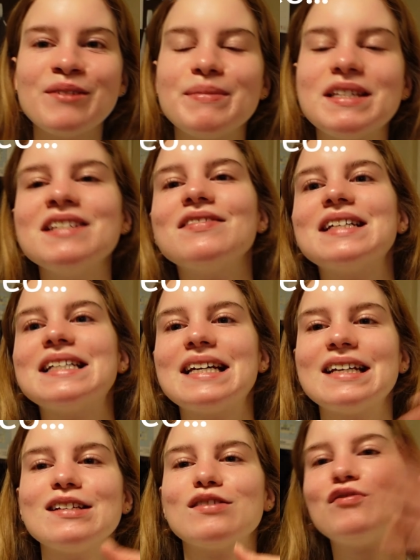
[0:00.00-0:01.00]
Beziehungsweise ich
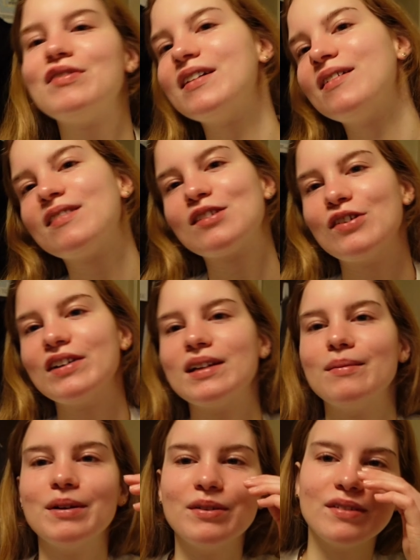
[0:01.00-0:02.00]
hatte so viel Zeug
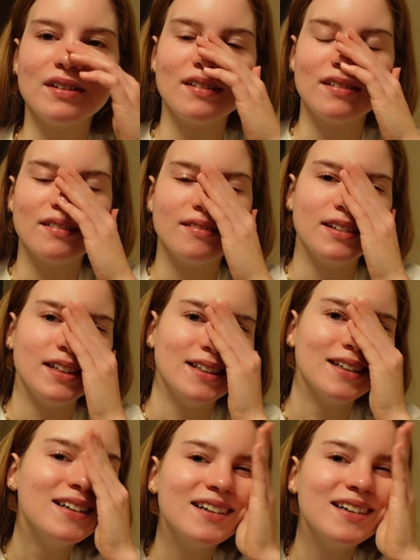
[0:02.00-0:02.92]
dabei und dann, nee.